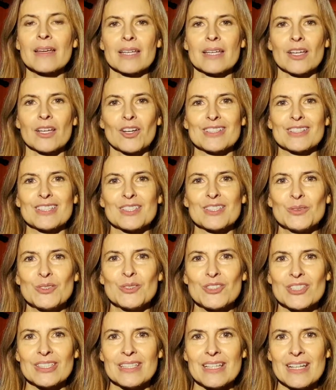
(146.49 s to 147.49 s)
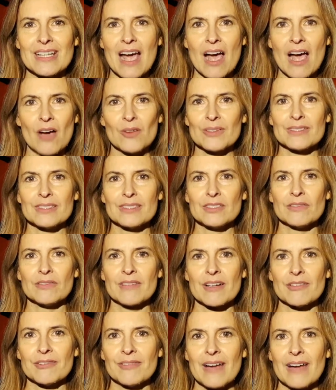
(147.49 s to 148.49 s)
Che cosa succederà o si
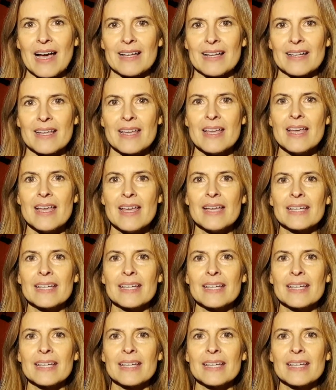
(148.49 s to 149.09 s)
dovrà fare?